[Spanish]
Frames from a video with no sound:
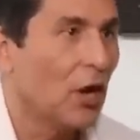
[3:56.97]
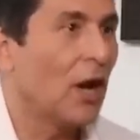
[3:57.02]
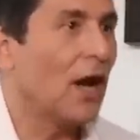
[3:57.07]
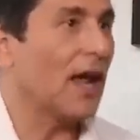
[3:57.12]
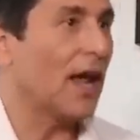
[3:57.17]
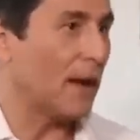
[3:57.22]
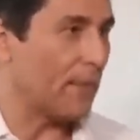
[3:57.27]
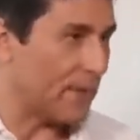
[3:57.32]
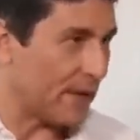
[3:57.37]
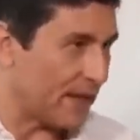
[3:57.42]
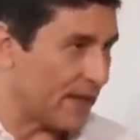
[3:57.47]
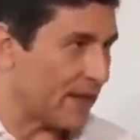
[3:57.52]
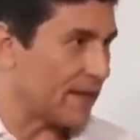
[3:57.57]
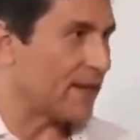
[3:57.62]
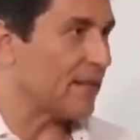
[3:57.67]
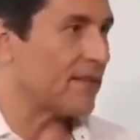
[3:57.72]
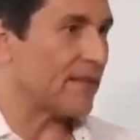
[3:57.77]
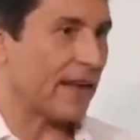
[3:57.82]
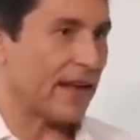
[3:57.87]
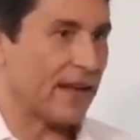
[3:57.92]
la vida
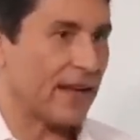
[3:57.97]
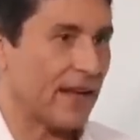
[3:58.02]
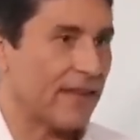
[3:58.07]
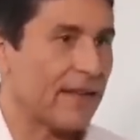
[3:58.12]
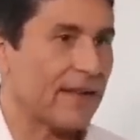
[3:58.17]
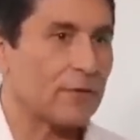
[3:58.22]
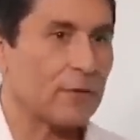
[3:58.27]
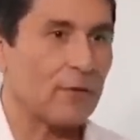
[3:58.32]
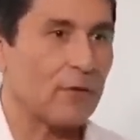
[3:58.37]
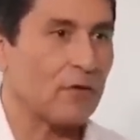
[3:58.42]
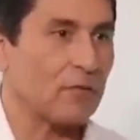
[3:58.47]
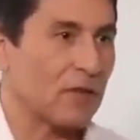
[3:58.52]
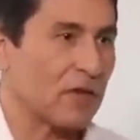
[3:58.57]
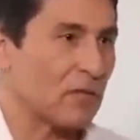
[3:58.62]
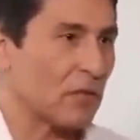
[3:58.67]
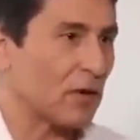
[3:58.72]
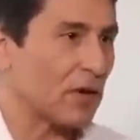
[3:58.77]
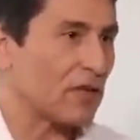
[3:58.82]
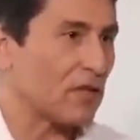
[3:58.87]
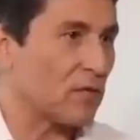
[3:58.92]
te seguirá dando los
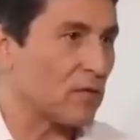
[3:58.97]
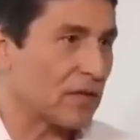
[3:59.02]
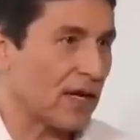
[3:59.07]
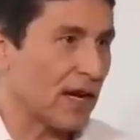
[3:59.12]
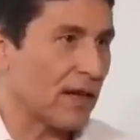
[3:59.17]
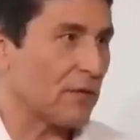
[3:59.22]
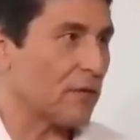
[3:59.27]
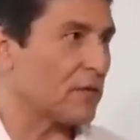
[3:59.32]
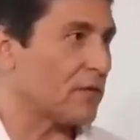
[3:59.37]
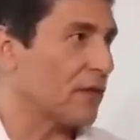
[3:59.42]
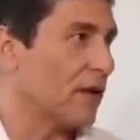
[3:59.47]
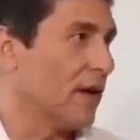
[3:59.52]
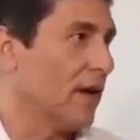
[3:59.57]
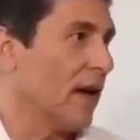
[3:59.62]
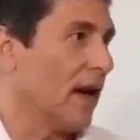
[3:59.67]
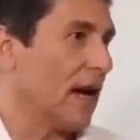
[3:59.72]
mismos resultados.